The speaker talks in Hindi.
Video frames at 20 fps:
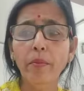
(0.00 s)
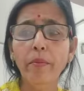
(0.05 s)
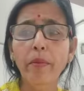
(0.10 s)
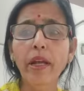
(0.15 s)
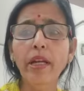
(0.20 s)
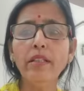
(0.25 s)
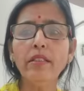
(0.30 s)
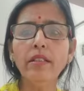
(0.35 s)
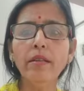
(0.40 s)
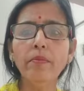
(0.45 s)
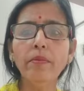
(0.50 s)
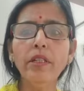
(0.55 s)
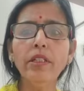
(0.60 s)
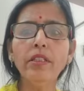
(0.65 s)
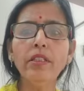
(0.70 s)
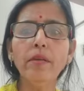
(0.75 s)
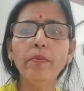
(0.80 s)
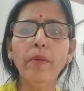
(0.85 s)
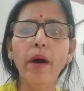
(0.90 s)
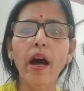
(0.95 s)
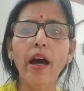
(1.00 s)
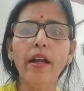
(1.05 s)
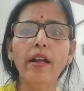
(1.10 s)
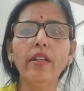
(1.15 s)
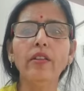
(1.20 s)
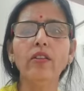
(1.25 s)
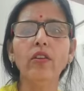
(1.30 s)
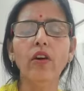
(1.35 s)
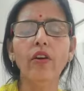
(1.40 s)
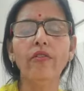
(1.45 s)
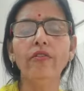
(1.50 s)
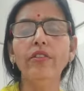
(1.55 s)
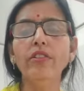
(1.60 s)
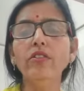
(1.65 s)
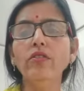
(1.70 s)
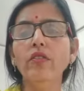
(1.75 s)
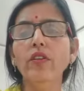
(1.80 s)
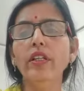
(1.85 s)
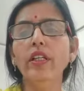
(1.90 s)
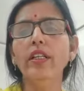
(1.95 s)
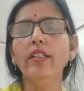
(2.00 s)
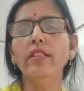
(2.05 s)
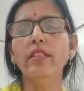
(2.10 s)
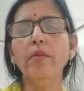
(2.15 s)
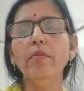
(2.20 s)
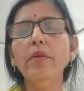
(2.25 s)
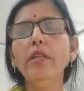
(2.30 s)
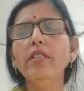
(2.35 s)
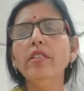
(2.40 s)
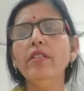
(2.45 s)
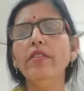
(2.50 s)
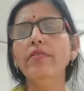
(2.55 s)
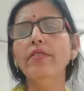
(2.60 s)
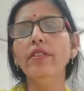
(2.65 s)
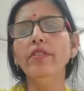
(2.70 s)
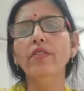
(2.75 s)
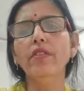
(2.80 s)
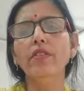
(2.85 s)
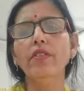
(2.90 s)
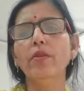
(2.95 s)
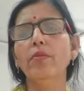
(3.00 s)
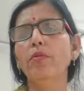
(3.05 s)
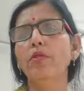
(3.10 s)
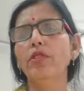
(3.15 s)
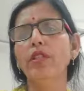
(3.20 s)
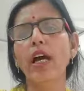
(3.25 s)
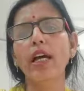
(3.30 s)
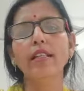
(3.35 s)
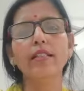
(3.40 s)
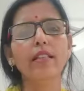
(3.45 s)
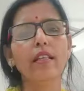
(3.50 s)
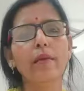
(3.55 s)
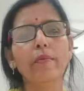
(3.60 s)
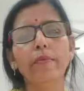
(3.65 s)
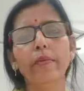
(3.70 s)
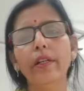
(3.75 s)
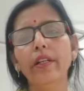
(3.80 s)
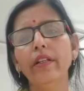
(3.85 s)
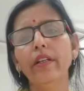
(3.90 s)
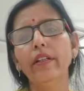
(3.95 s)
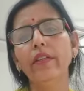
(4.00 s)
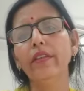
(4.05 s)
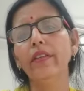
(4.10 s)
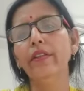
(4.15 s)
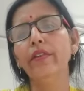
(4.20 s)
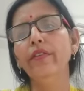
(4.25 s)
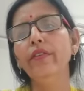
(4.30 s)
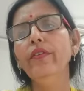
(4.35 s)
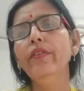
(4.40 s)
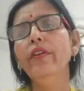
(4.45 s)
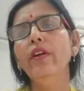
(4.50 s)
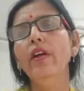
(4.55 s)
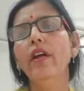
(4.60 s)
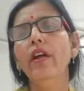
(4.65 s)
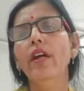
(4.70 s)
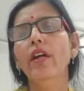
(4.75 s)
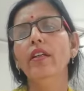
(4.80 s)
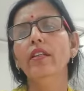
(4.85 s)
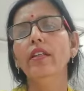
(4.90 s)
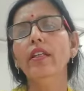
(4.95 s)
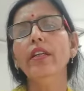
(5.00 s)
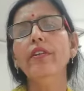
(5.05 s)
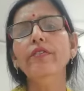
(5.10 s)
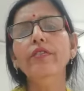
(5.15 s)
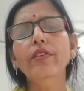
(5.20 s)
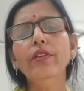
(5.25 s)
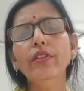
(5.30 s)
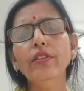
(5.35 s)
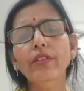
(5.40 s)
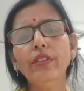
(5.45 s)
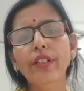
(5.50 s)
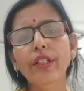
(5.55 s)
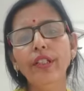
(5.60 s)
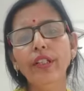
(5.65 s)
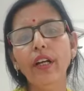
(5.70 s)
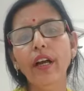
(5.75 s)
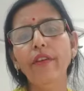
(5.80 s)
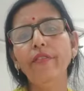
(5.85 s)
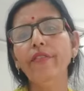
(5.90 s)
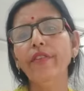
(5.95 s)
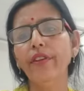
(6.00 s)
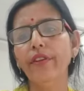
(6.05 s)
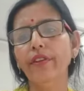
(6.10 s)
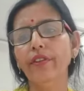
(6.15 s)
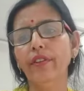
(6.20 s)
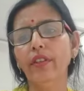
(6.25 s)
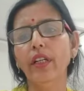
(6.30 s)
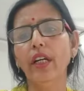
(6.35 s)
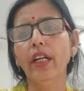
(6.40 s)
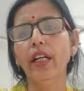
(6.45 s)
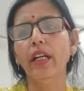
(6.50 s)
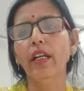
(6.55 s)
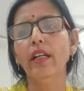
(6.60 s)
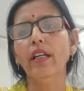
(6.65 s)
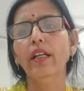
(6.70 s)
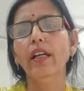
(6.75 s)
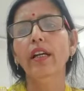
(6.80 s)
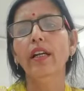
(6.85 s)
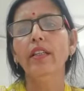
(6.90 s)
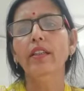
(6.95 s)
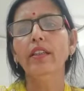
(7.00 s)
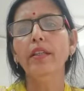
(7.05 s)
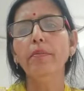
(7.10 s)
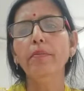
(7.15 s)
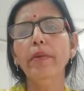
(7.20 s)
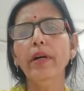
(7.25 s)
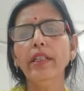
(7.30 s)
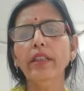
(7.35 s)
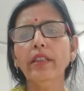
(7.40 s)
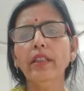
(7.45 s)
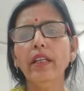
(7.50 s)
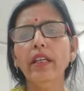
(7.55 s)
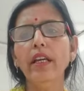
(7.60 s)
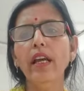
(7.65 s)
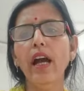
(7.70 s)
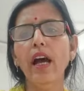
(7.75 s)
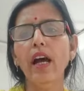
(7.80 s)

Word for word: मैं समस्त भारत और विश्व के समस्त विश्व समुदाय से अपील करती हूँ कि वो चीन का विरोध करें तिब्बत के